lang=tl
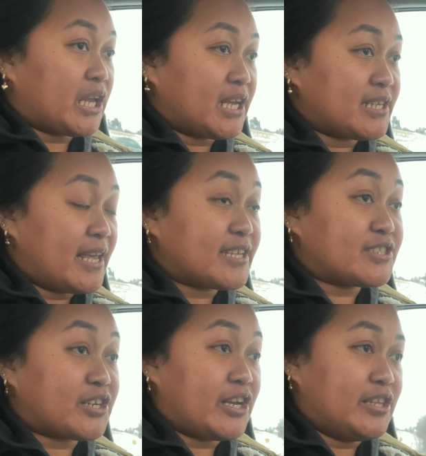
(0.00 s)
ng
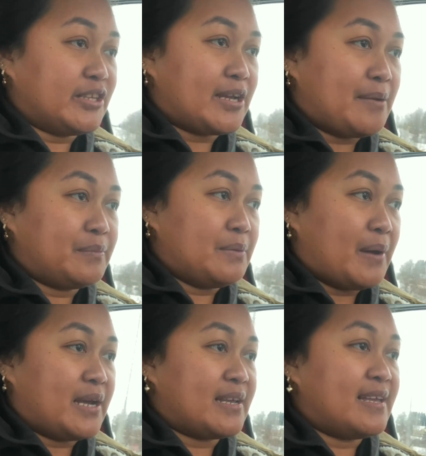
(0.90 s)
extra income, di ba?